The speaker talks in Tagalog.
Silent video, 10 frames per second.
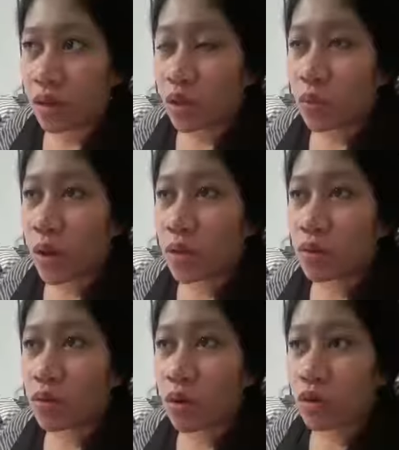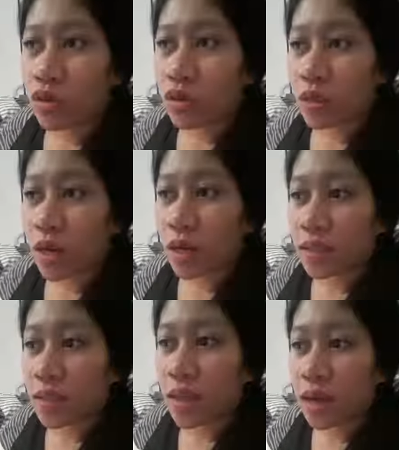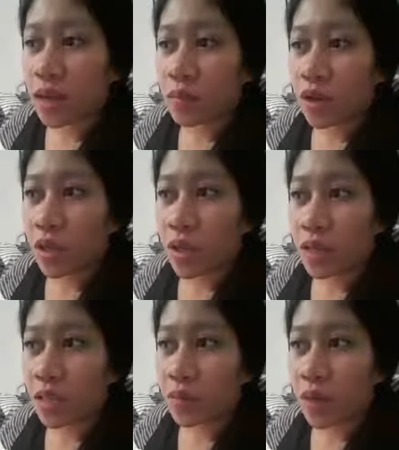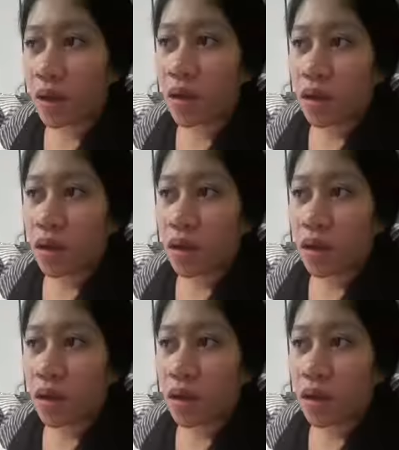yung parang nako-conscious ka kasi lagi mong iniisip na